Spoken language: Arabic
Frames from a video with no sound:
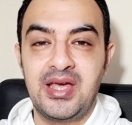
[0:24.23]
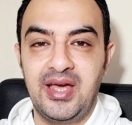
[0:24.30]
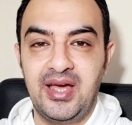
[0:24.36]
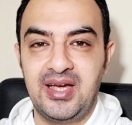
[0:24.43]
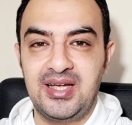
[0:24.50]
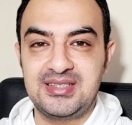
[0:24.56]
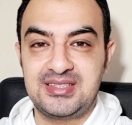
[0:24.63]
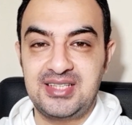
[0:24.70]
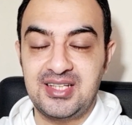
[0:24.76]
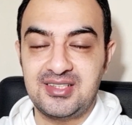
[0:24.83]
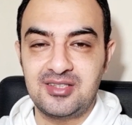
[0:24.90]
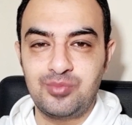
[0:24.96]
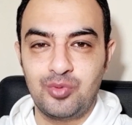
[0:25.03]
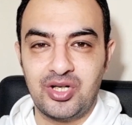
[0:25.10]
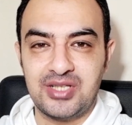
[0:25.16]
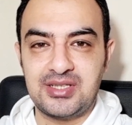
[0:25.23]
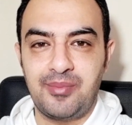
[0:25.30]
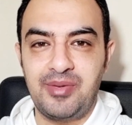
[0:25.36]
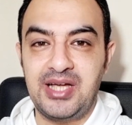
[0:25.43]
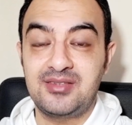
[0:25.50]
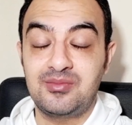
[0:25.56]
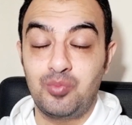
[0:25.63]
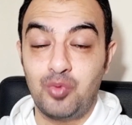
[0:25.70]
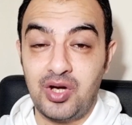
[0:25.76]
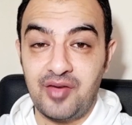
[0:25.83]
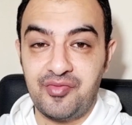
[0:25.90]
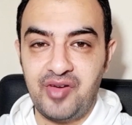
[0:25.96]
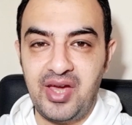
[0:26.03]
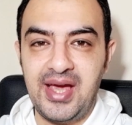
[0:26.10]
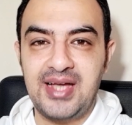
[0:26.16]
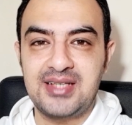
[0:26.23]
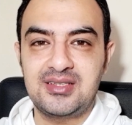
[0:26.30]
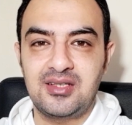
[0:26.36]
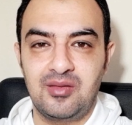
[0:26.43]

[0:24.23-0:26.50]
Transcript: آه، زياده مرتبات مكافئات